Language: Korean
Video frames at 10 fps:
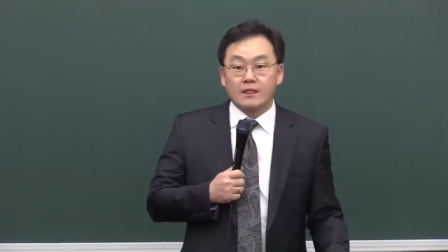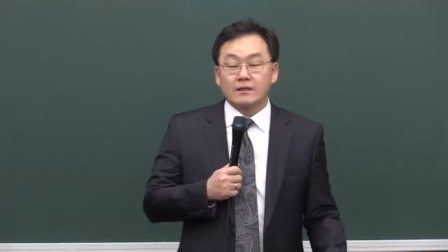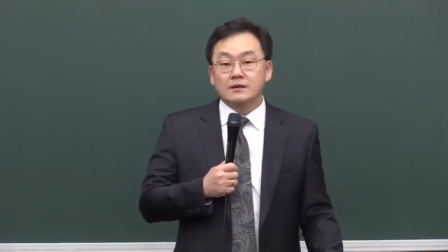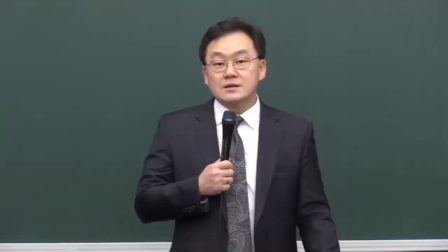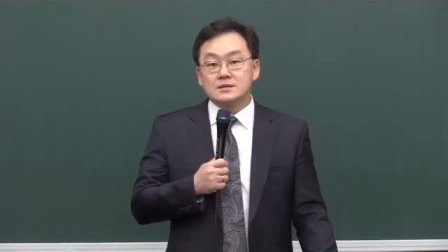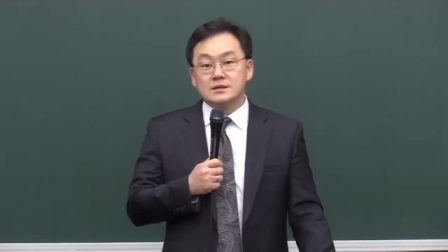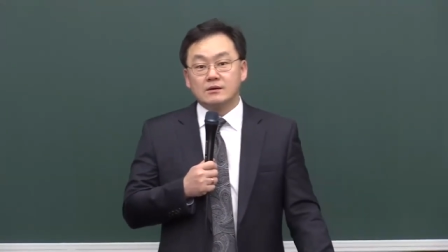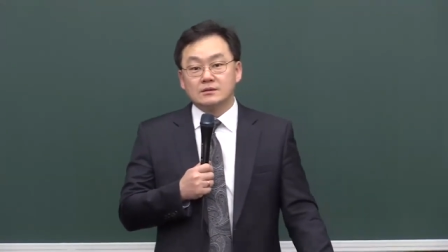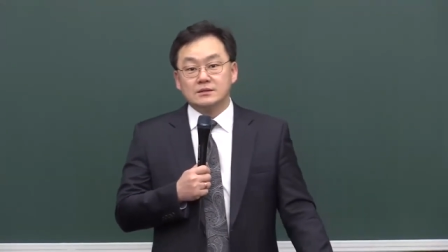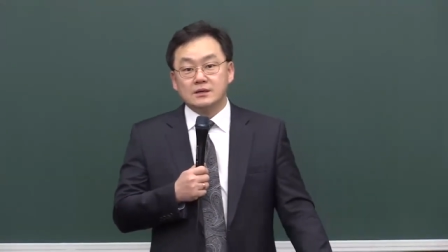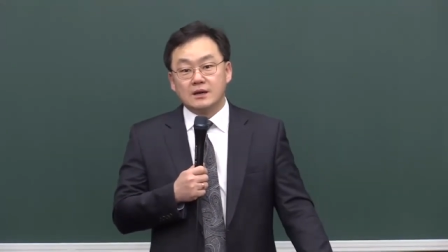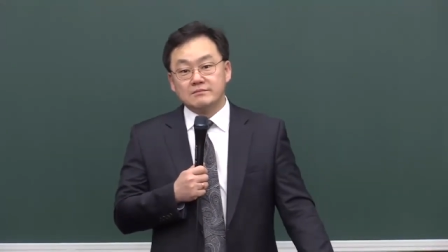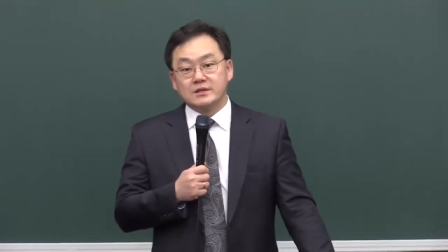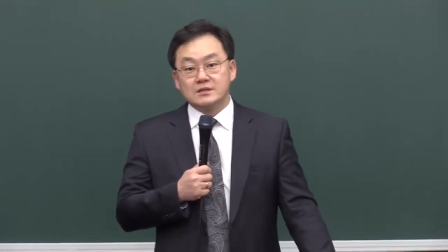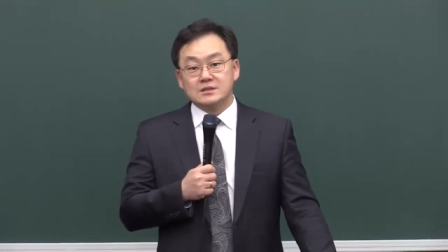그래서 어떻게
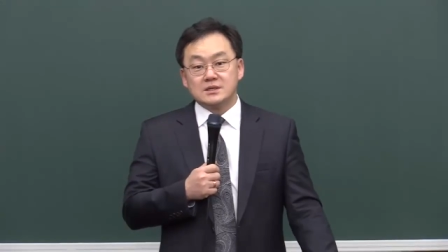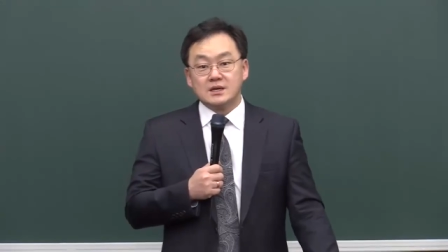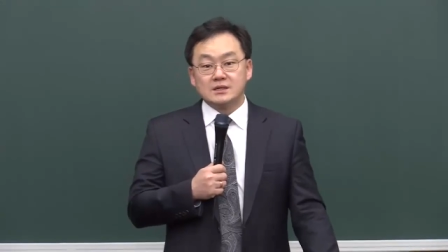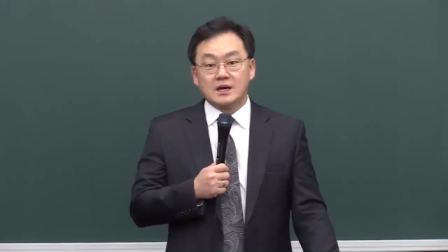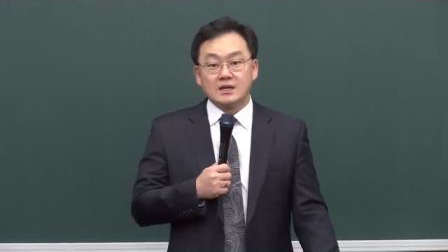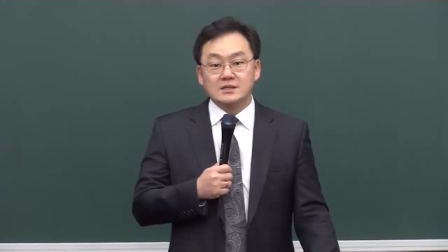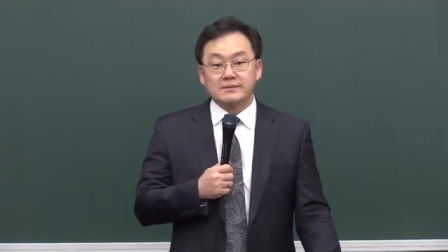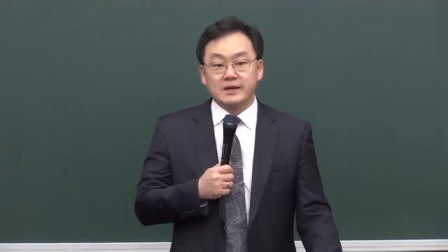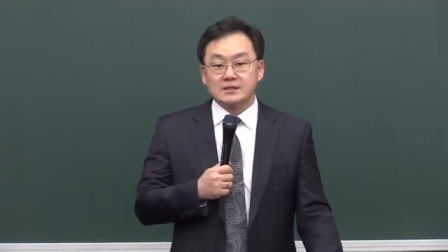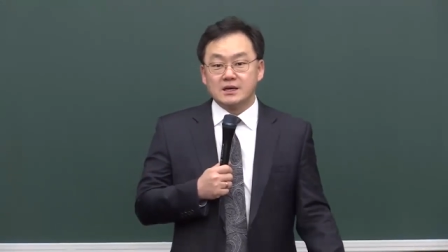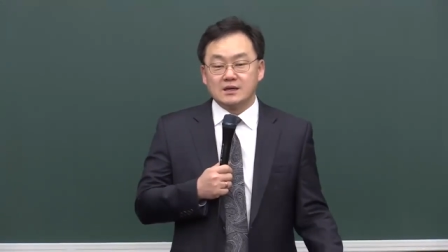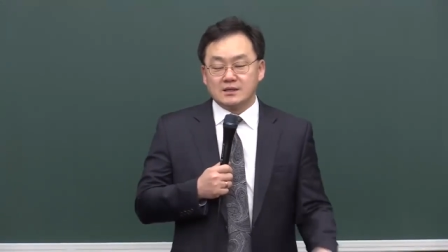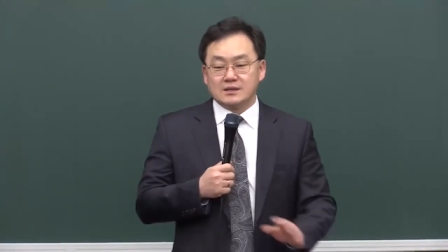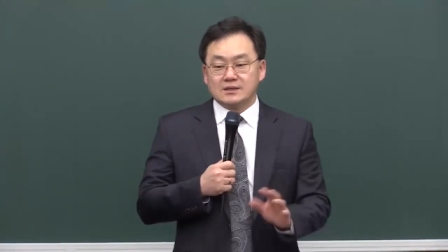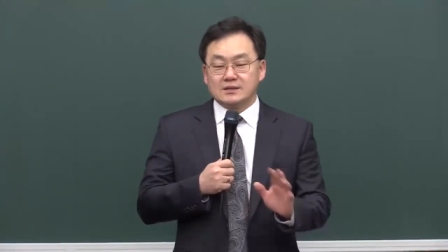랩런드 사역을 하자 말자
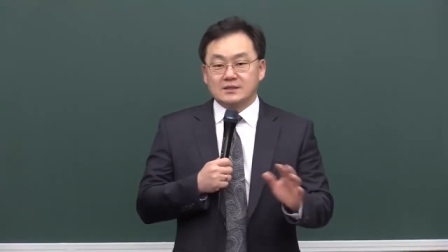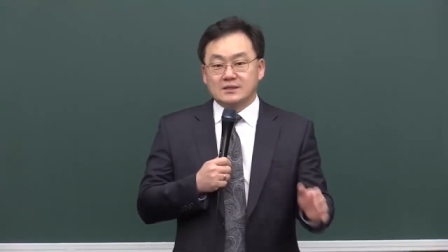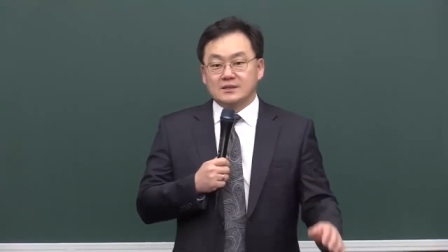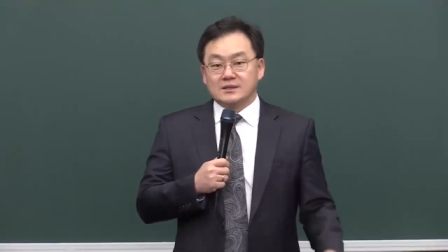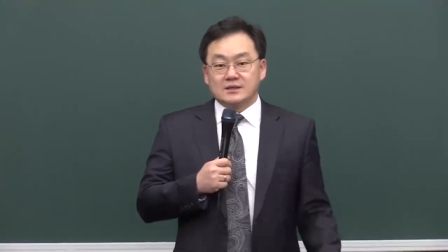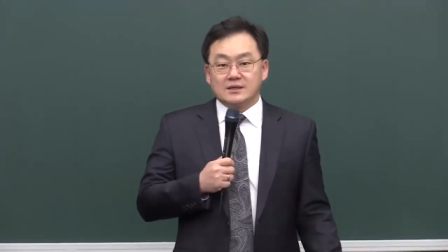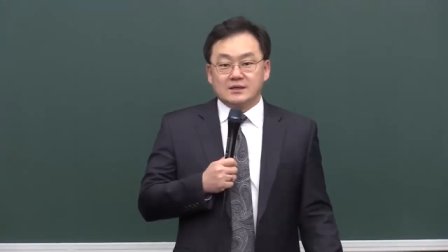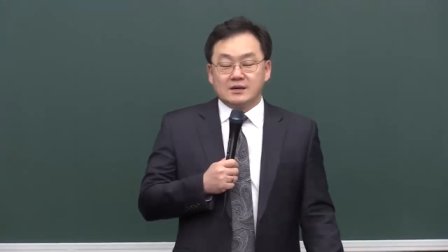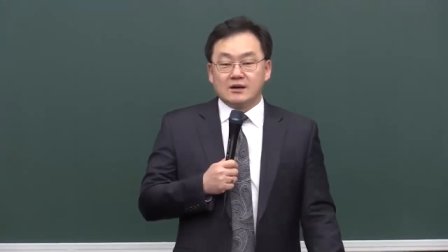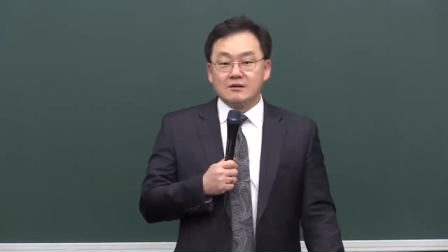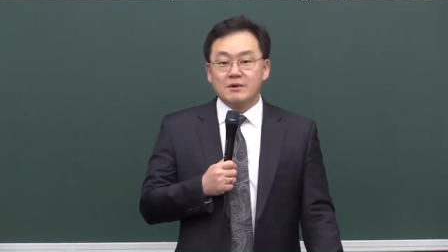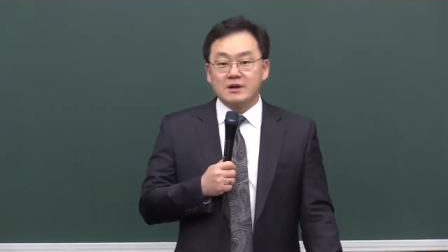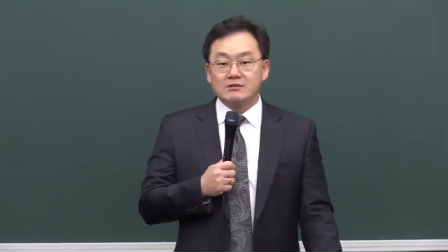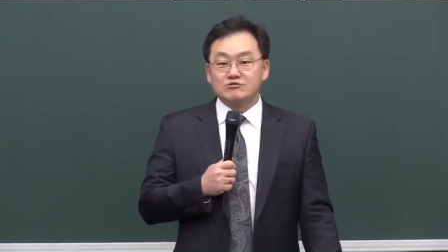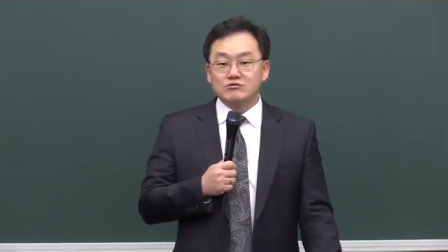
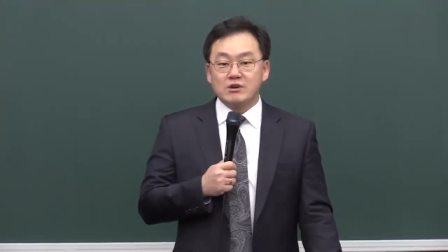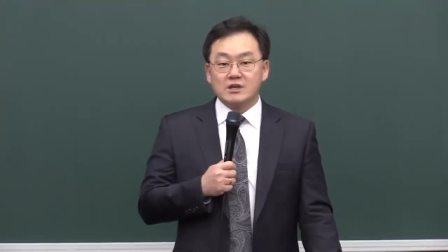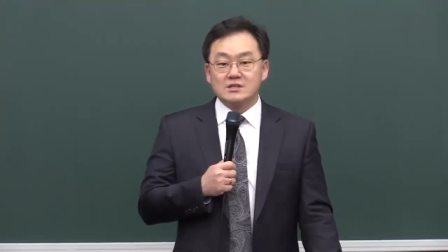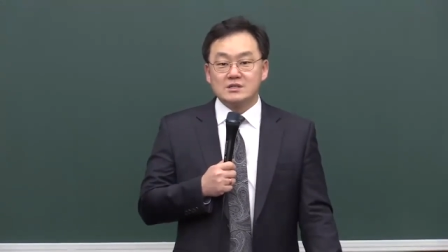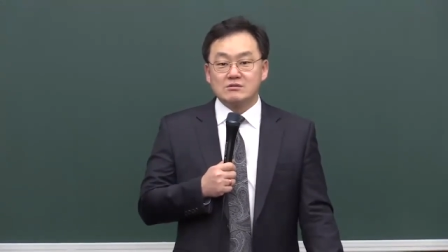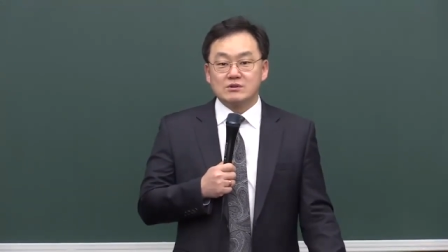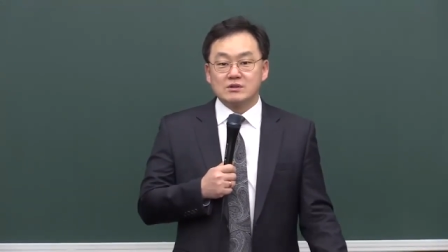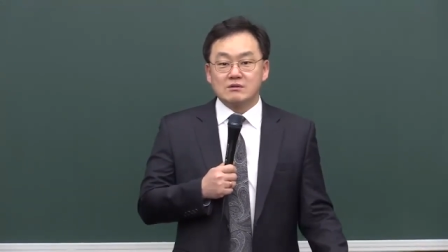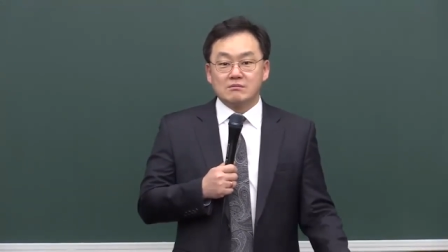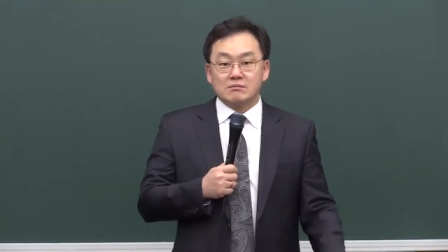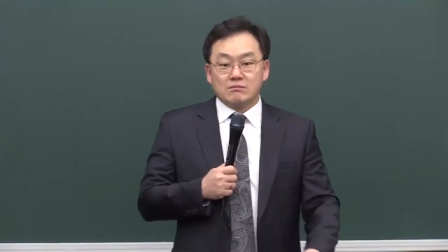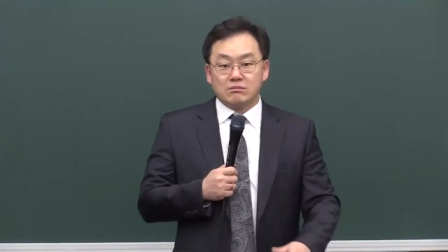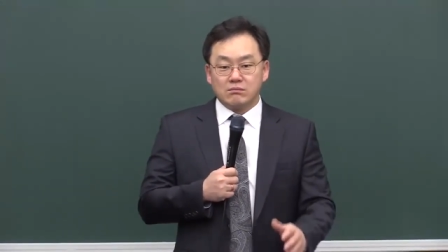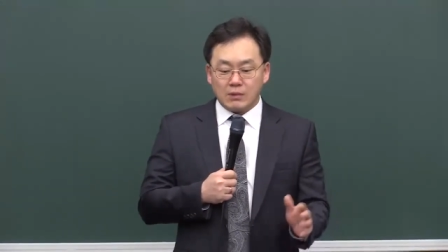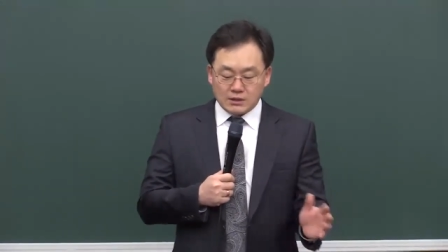얼마나 중요한지를 우리는
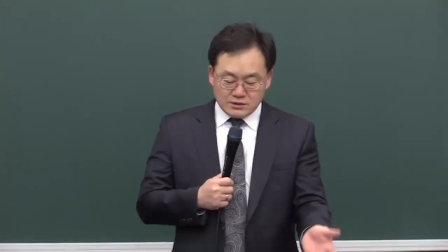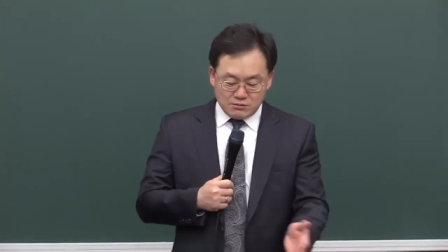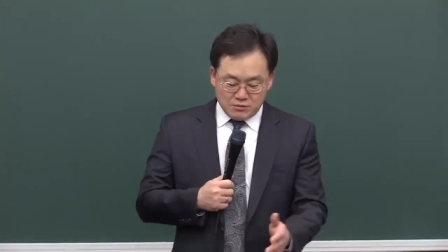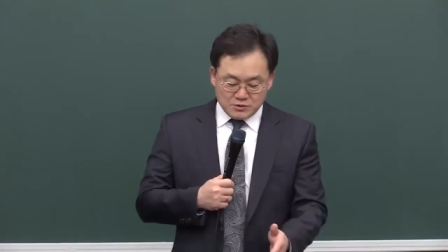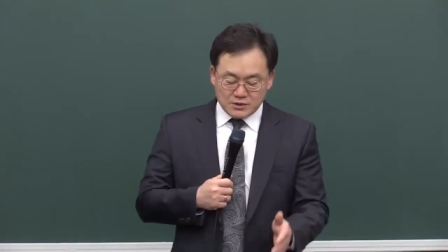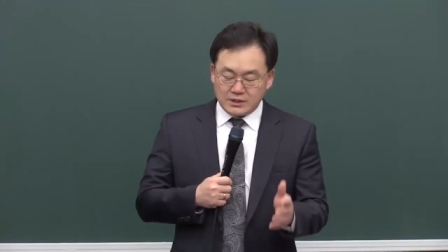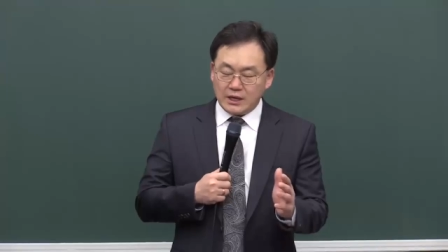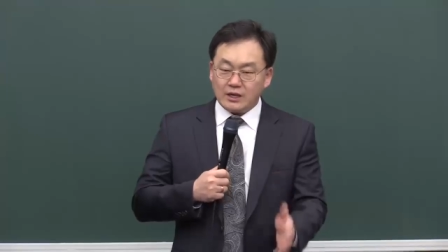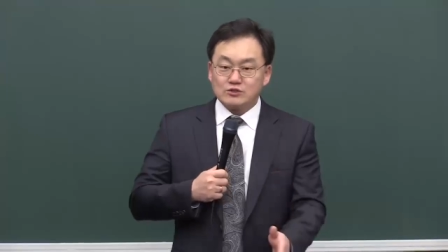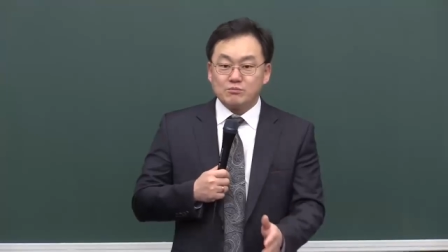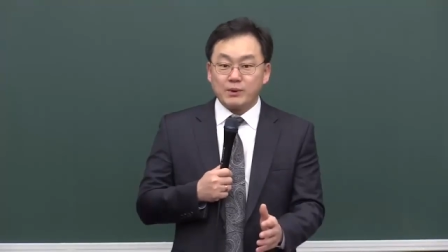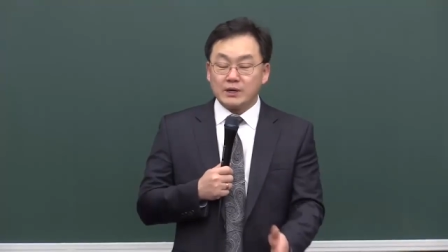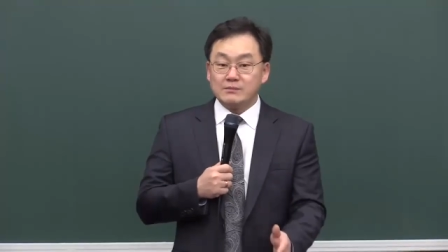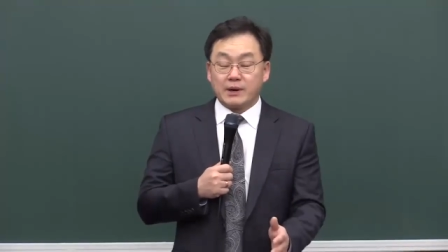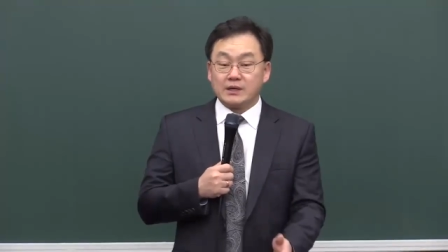말씀을 보면서 계속
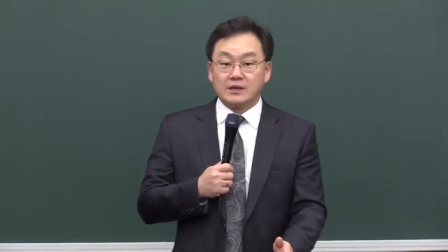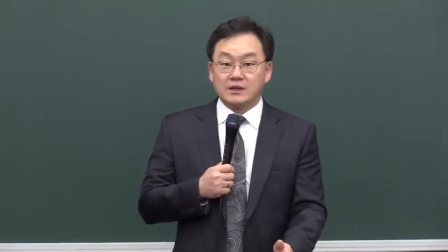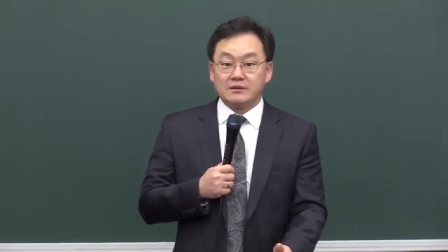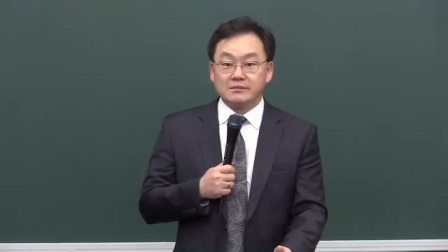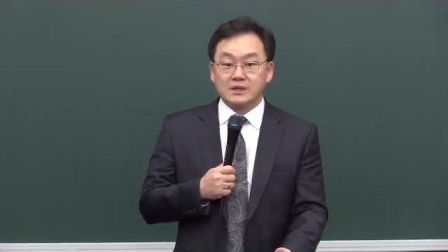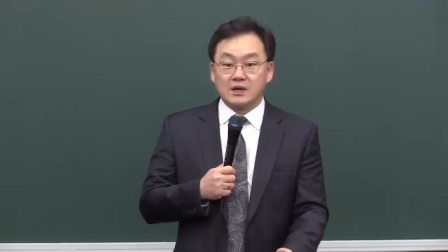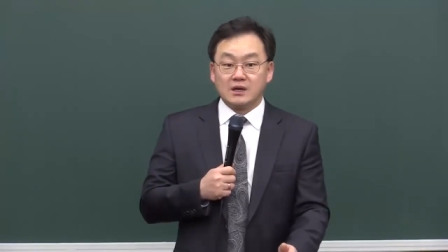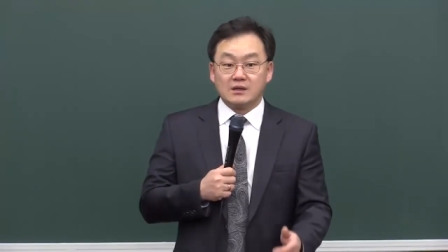빨리 발견해야 됩니다.